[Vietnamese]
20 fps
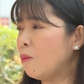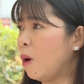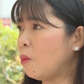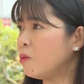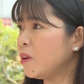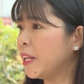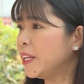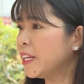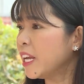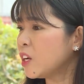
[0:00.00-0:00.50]
không
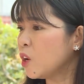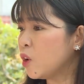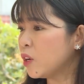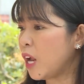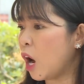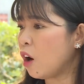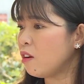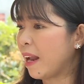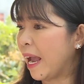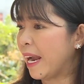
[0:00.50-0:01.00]
không dịnh cái
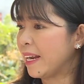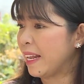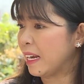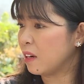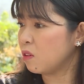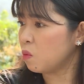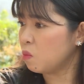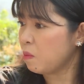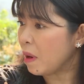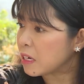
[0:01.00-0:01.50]
người đó lại
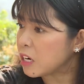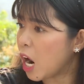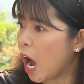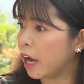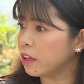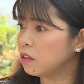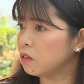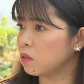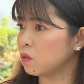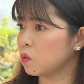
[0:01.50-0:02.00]
đặng mắc
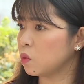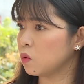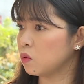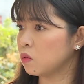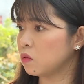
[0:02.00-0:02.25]
đền